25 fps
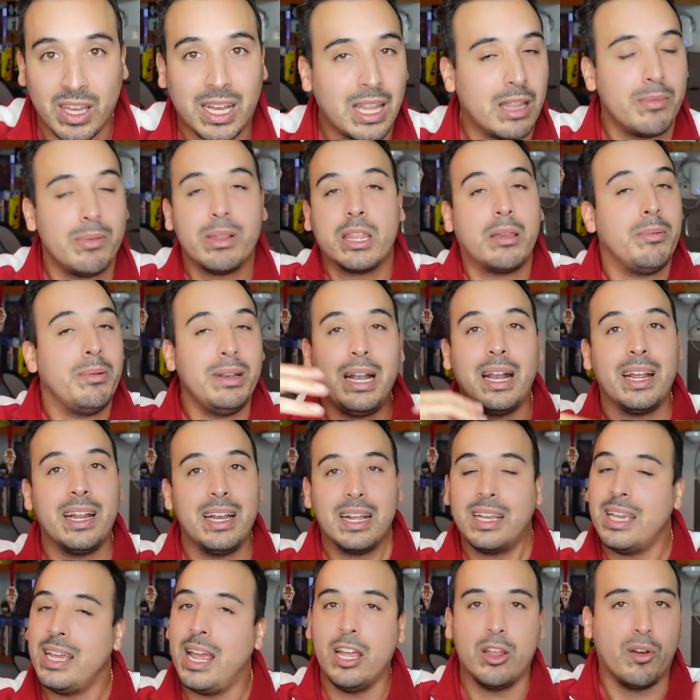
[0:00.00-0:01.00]
Cada vez que viene alguien
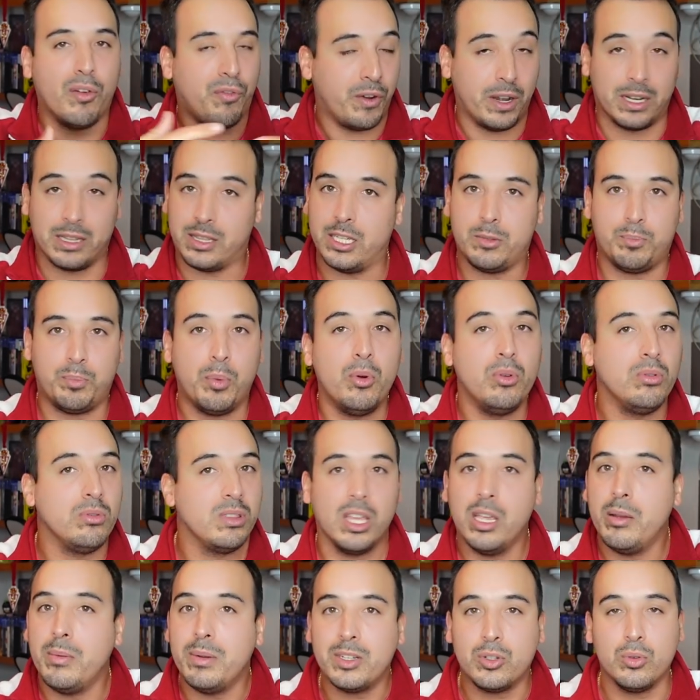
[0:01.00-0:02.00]
aquí hay ofertas. Punto,
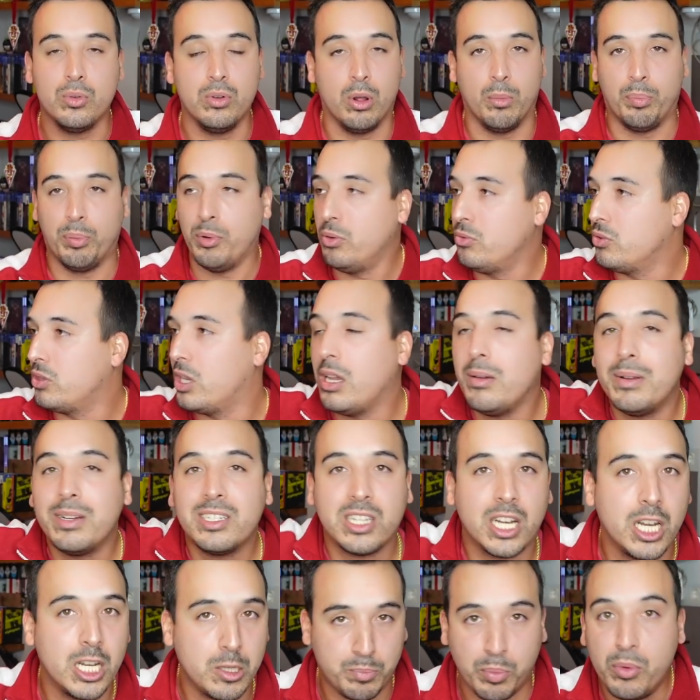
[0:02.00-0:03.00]
te lleves uno, punto, lleves
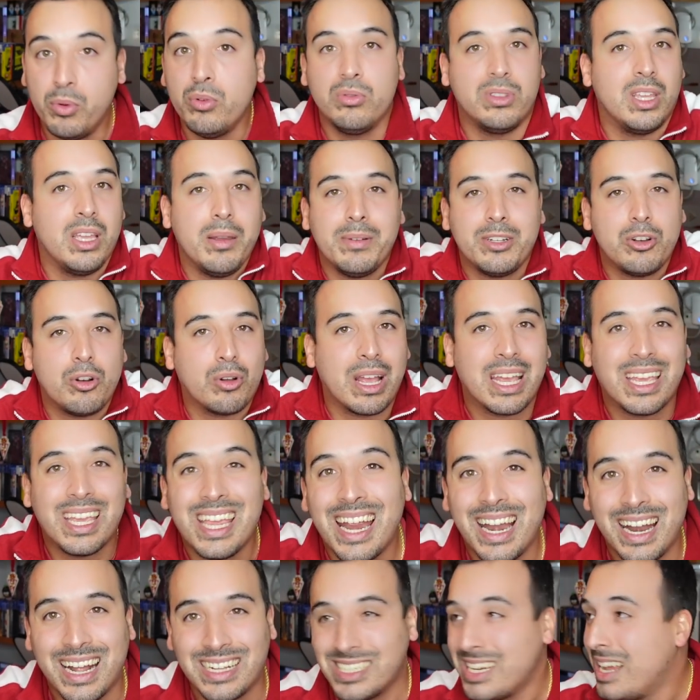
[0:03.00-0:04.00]
tres, pum, lleves lo que
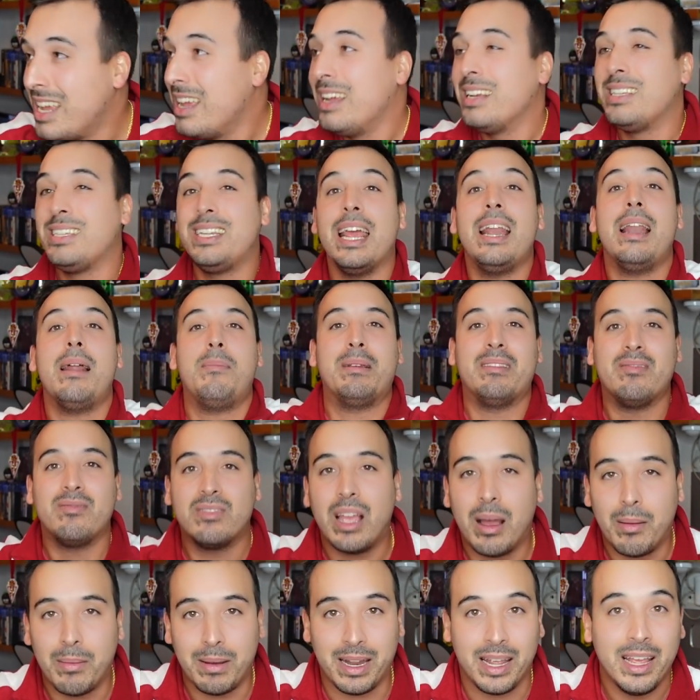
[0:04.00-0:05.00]
quieras. Y
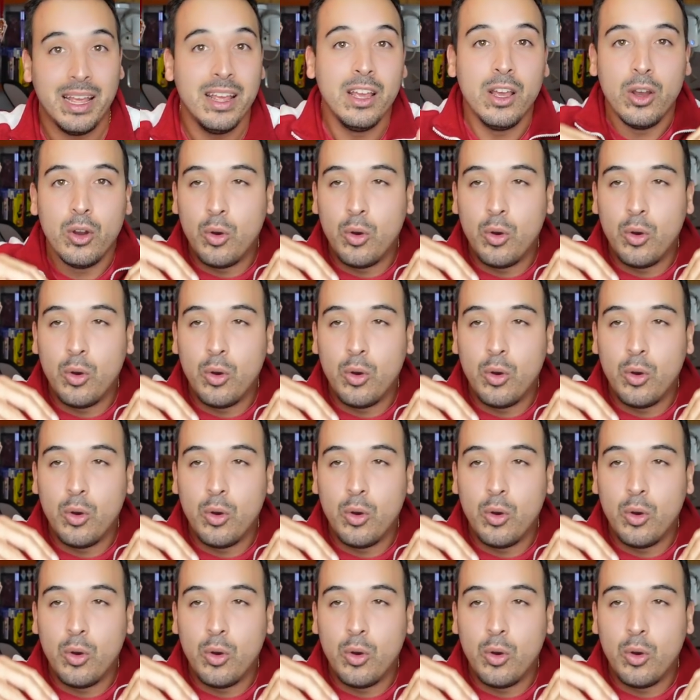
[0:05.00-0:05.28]
lamentable.